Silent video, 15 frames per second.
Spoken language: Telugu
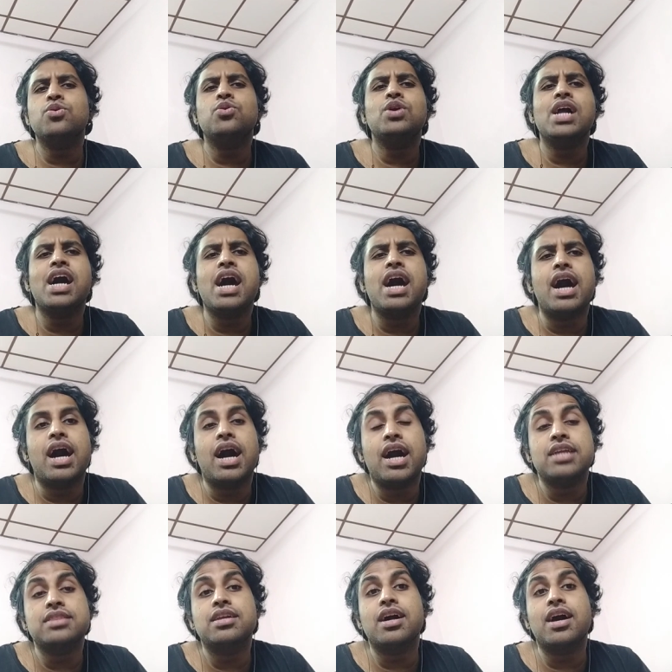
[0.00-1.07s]
కూడా
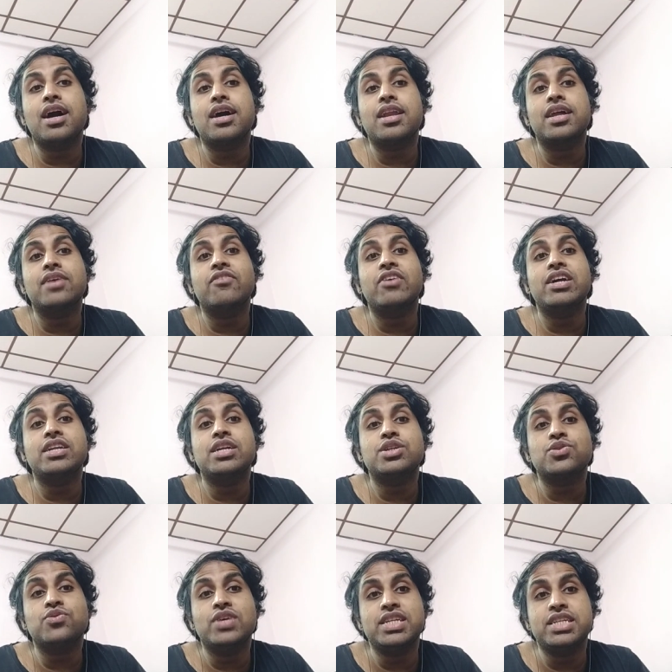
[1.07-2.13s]

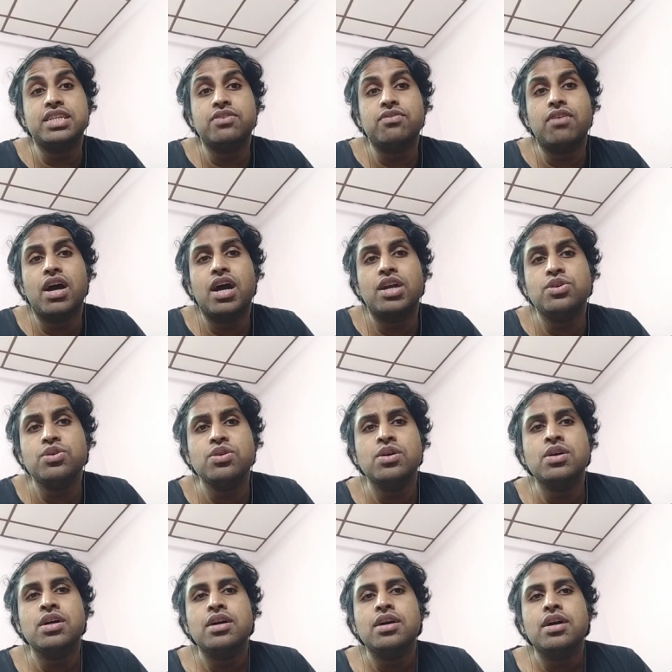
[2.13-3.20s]
ఆధారమైనటువంటి వాడు
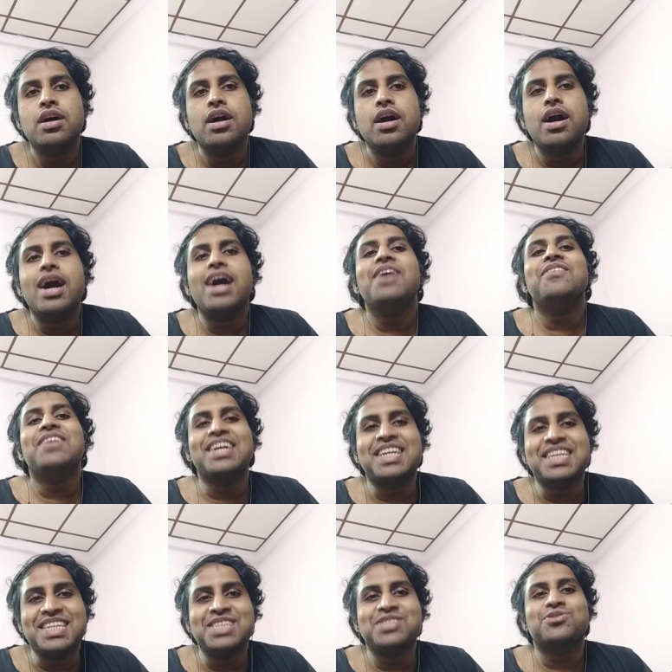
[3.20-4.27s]
ఆ
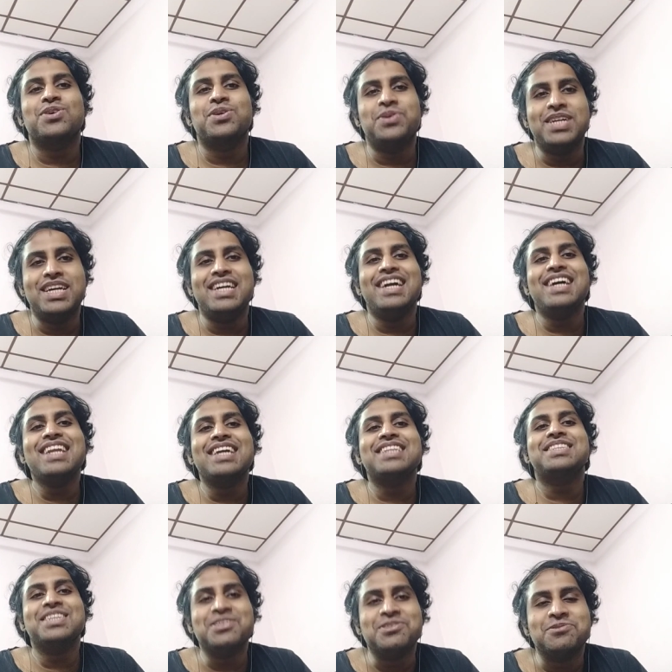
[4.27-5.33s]
వెంకటేశ్వరుడే అని
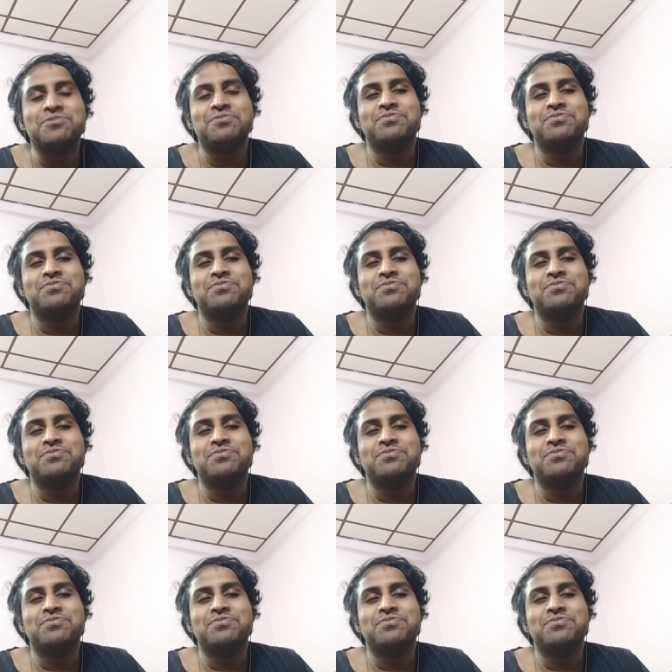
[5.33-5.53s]
అర్థం